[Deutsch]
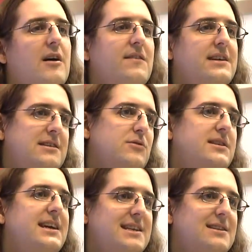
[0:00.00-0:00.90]
Und wenn natürlich
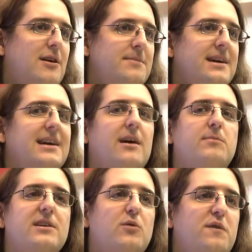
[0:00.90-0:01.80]
nichts kommt, dann
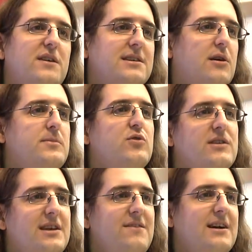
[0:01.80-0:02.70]
haben die Rufe aus der
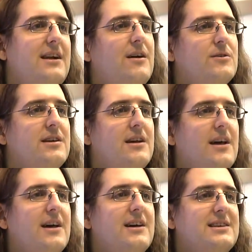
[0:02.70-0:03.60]
Community wieder laut.
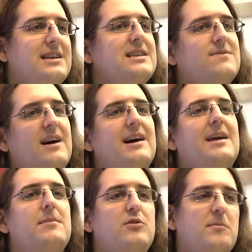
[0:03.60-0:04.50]
Es sind zwar
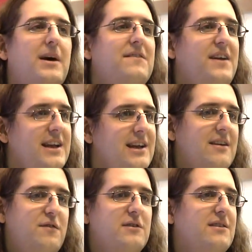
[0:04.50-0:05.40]
immer nur ein paar
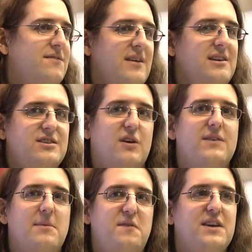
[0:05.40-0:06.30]
wenige von, wenn ich schaue,
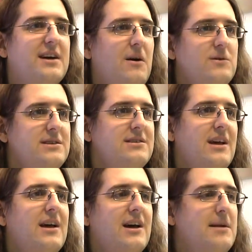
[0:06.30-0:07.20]
wir haben 4000,
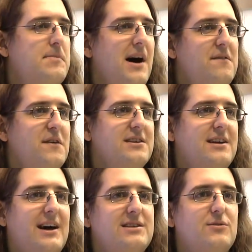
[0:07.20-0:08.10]
ein paar fangen
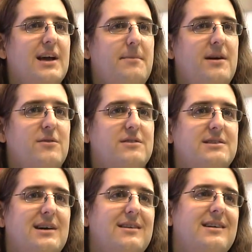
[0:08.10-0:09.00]
dann an zu jammern und zu
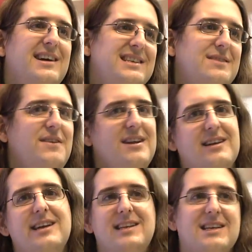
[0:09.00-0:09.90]
sagen, äh, jetzt ist
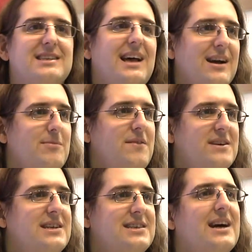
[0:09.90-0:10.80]
wieder nichts, jetzt sag mal
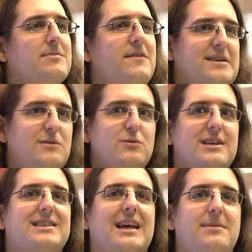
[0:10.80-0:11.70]
was, jetzt sag mal was. Und du
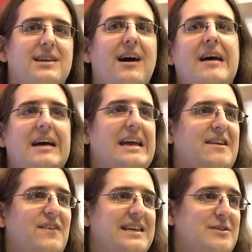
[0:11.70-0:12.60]
sitzt selber da,
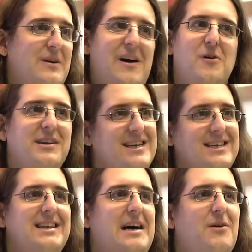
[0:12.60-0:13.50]
ich weiß doch auch
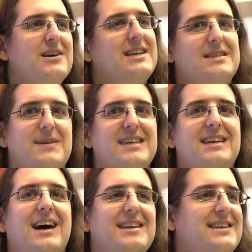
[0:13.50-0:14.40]
nichts genaueres, als was
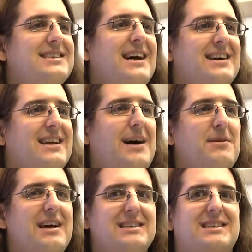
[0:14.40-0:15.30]
ich gerade gesagt habe.
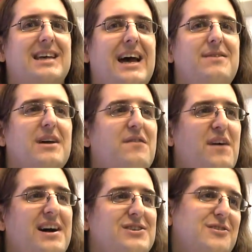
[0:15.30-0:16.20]
Lass Zeit, wir
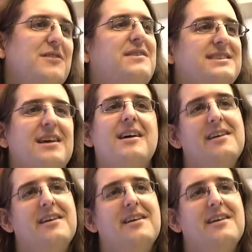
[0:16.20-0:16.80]
erfahren schon noch was.